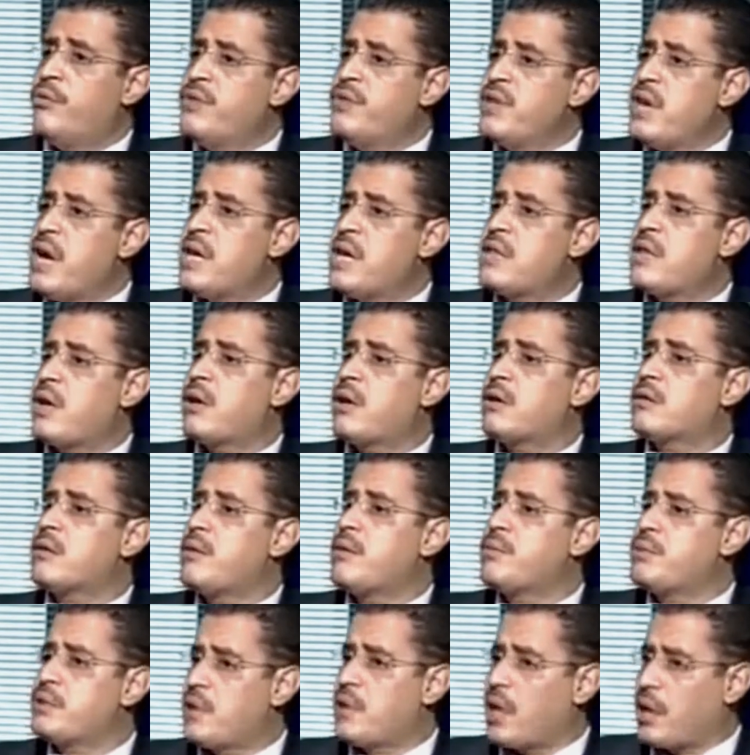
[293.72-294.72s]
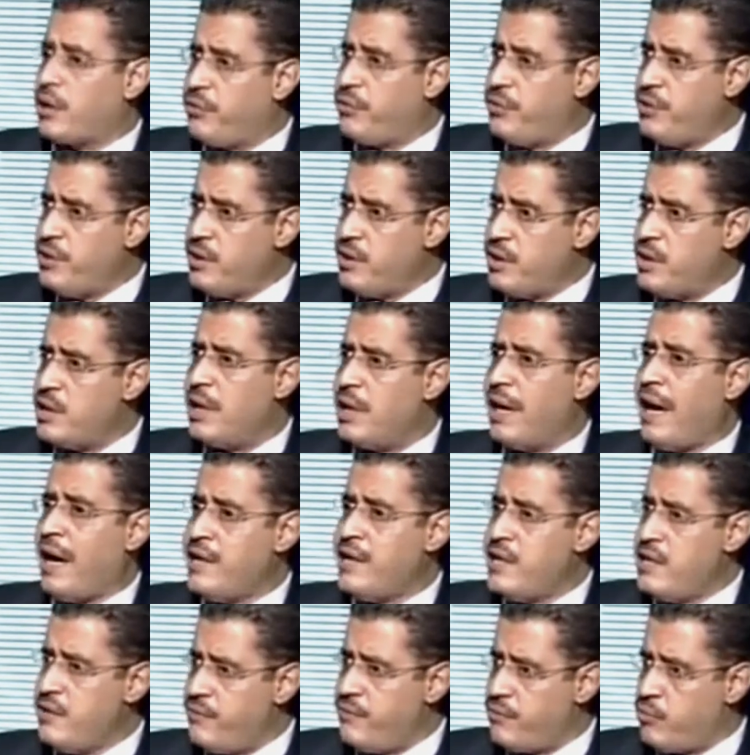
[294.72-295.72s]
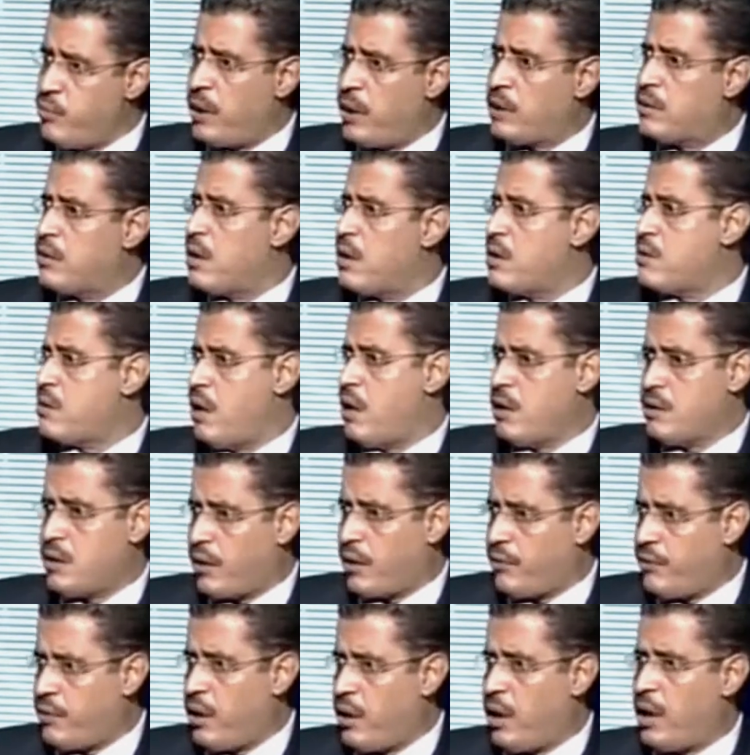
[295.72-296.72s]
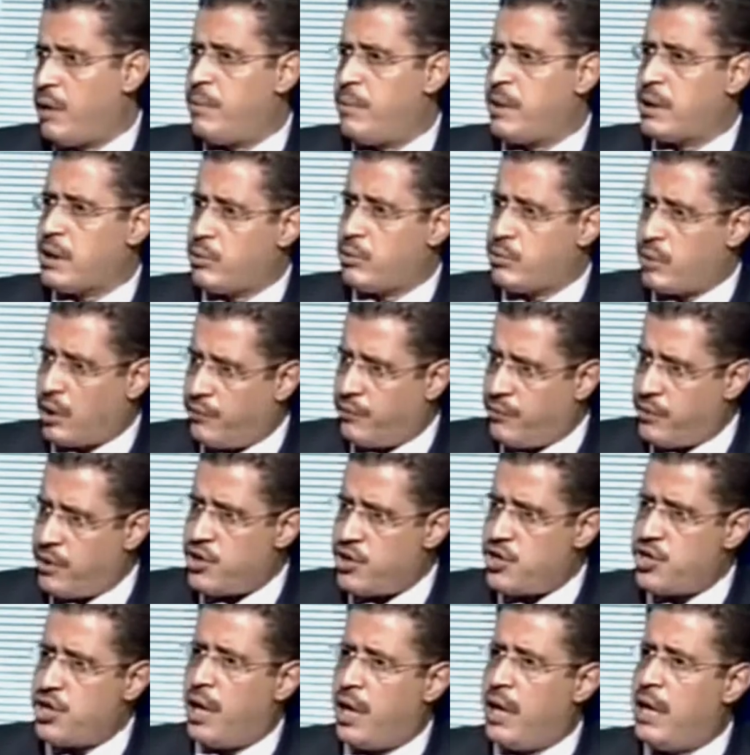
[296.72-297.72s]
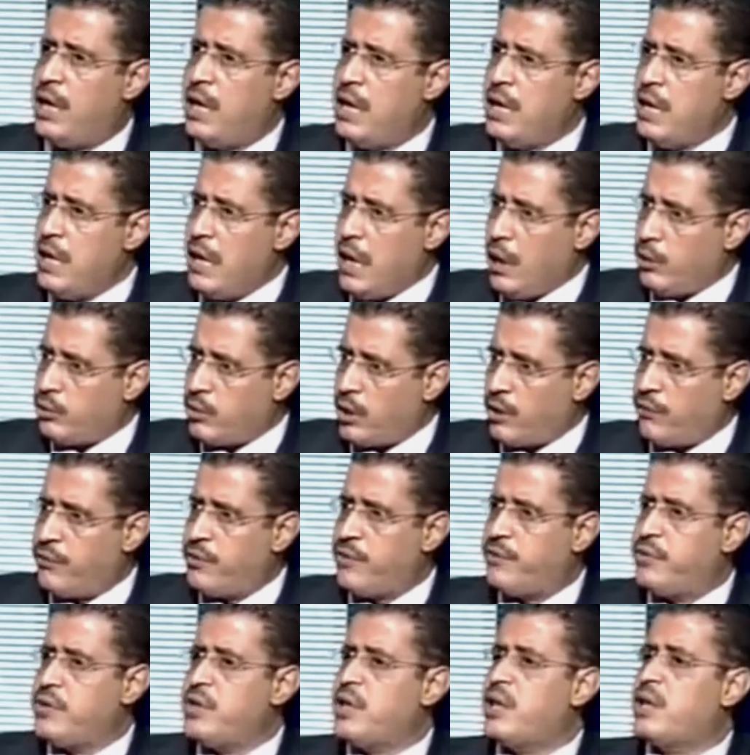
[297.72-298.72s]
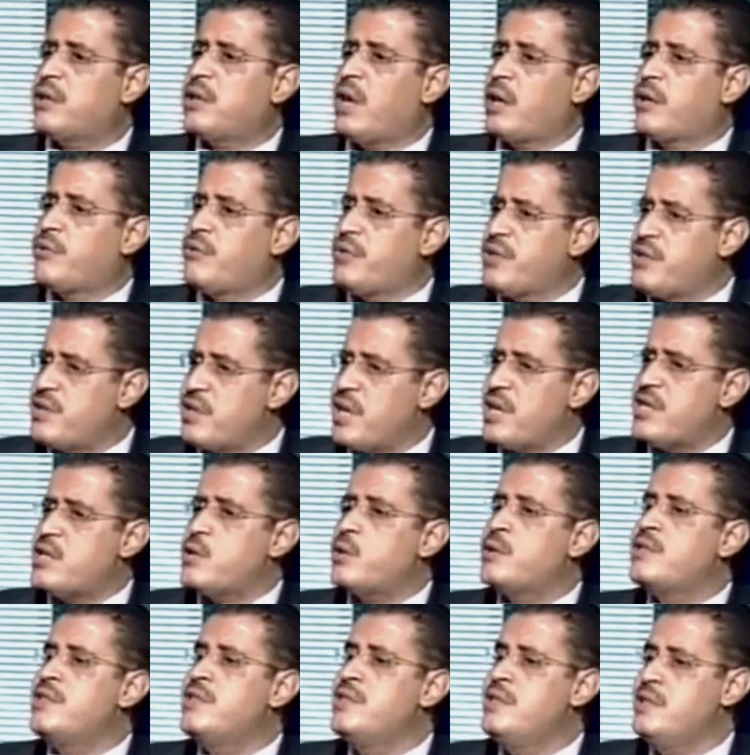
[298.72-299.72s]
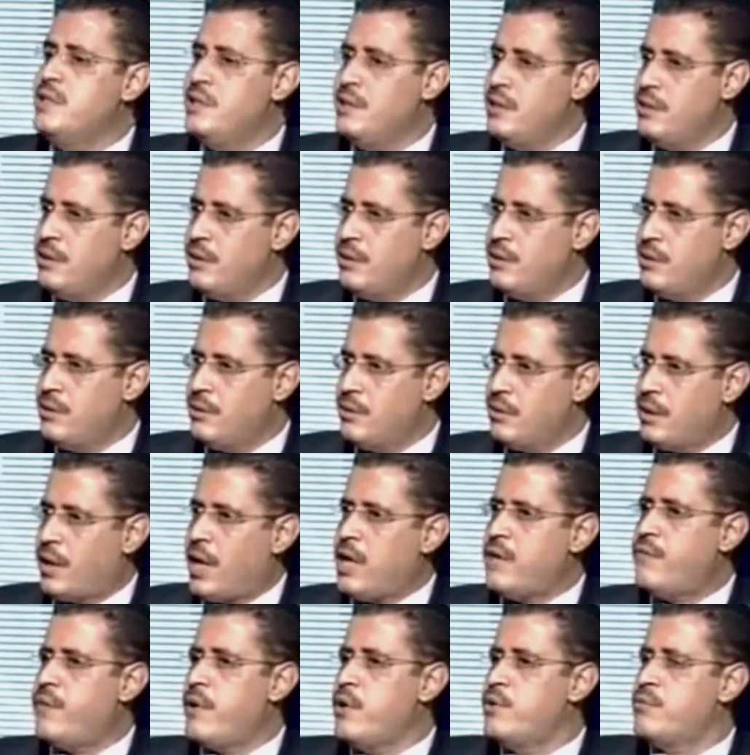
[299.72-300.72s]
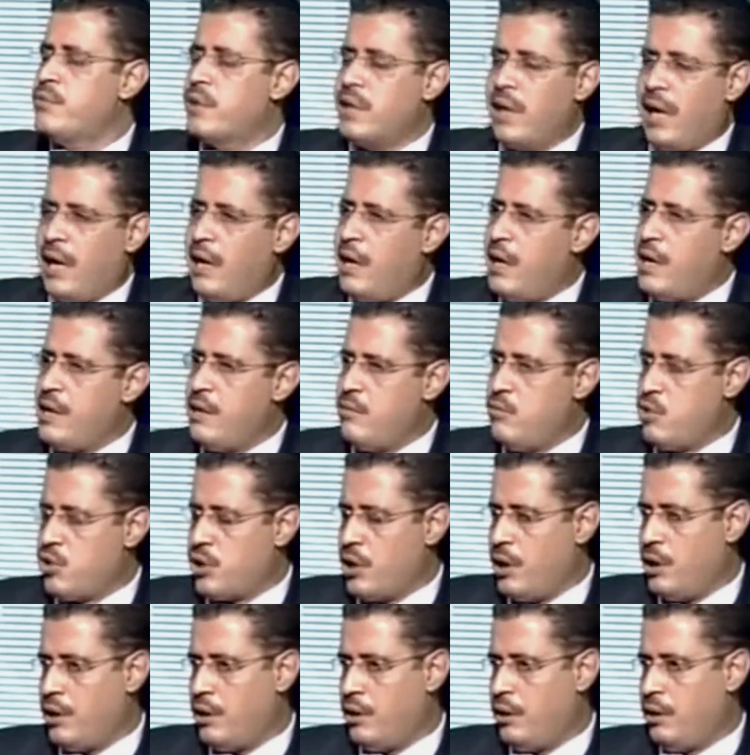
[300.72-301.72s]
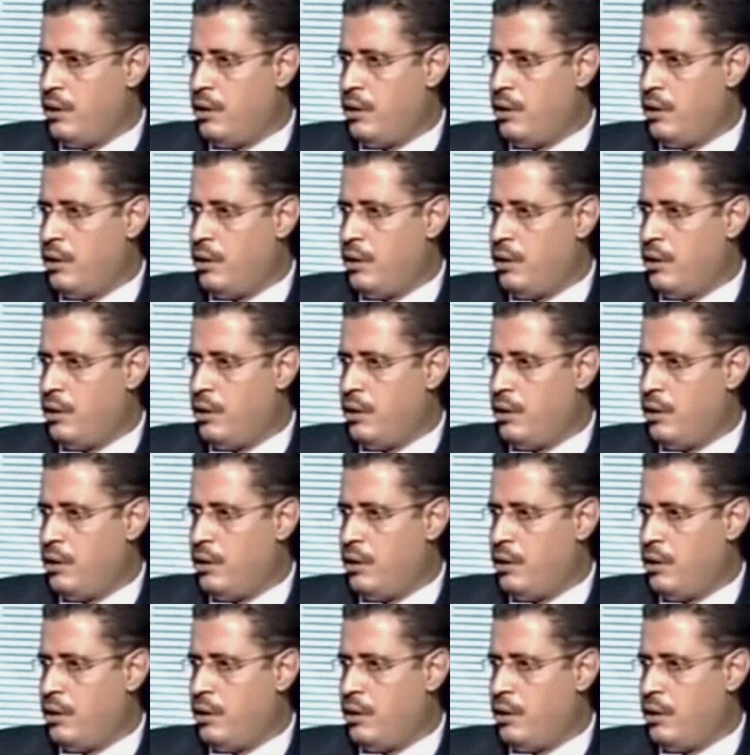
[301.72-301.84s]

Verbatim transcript: وفي هذا الخطاب التكفيري العنيف بغض النظر عن تكفير الاقباط او تكفير الشيعه او تكفير في تكفير سياسي وديني نعم كيف يمكن حل هذه المشكله